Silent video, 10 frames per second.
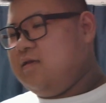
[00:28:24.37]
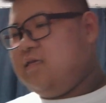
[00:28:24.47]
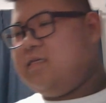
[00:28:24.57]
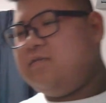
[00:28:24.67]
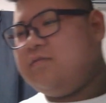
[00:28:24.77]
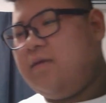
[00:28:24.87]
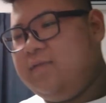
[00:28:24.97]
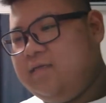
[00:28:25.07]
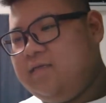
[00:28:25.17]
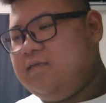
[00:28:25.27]
生きるた
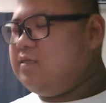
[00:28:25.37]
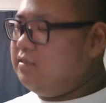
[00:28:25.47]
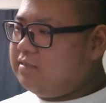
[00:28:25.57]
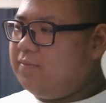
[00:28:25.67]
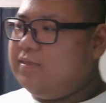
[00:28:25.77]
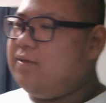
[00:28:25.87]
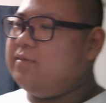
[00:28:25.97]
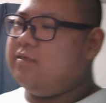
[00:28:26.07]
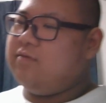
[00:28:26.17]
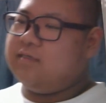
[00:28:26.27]
めに生きるために食べ
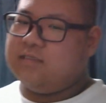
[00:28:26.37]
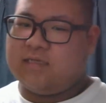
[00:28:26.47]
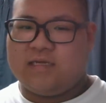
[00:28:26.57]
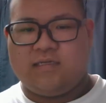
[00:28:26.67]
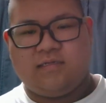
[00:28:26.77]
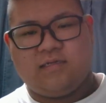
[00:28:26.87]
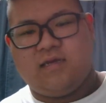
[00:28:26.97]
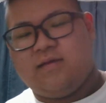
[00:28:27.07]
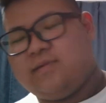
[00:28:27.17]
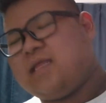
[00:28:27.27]
てるわけじゃない、
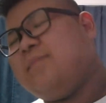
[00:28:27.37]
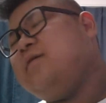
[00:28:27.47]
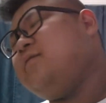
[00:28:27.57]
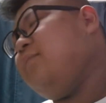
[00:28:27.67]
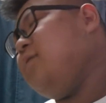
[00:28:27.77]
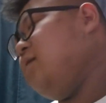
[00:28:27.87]
まあ、食べるために